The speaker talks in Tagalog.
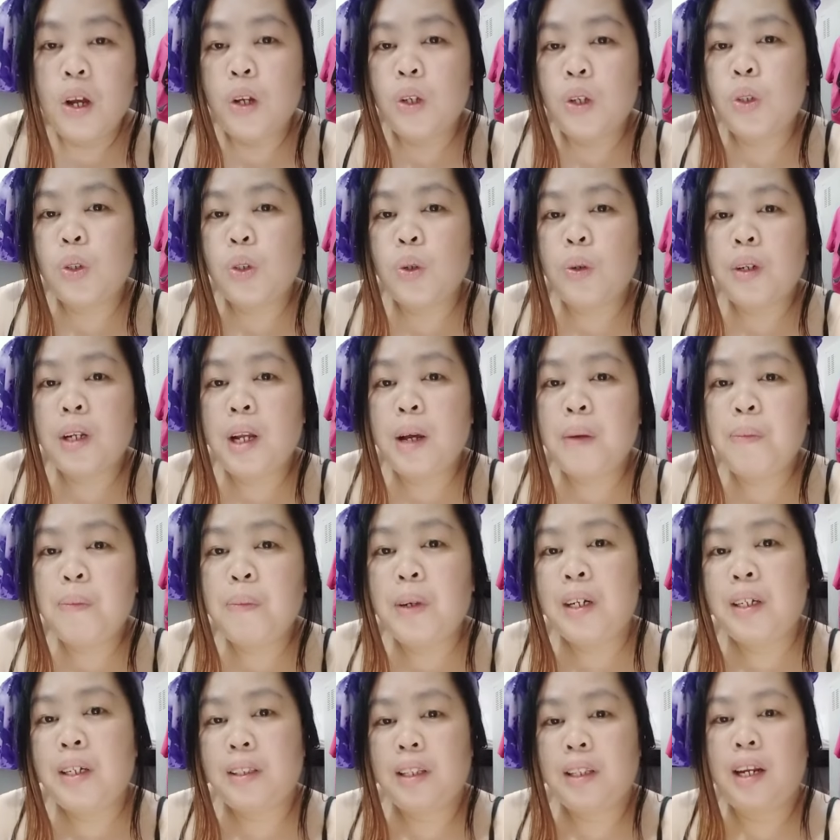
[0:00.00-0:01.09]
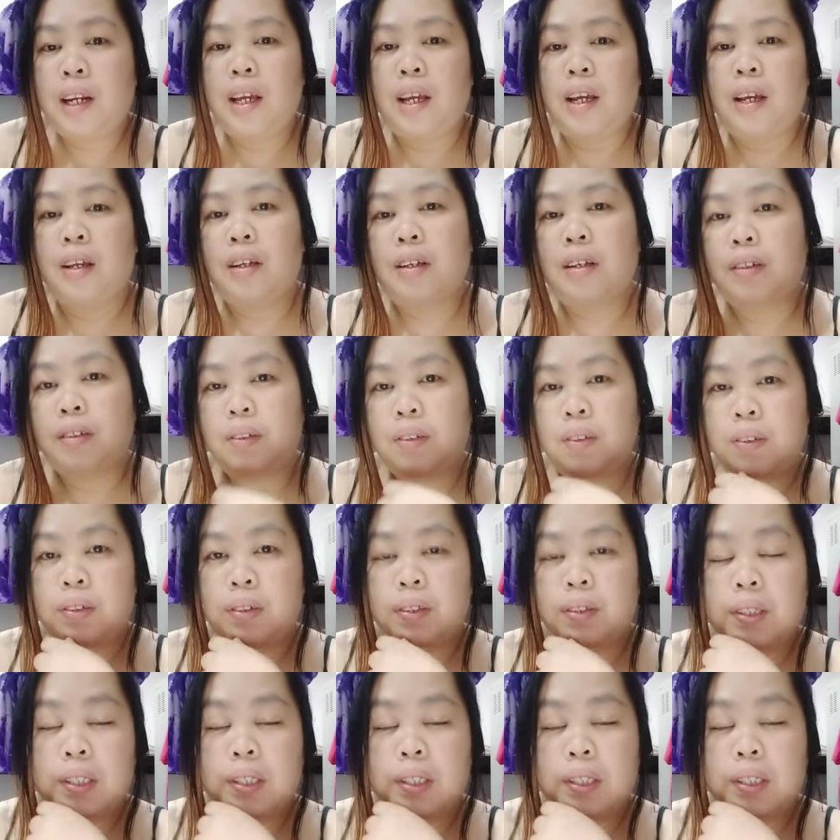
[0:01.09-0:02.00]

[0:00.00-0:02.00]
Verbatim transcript: So, number 3, no?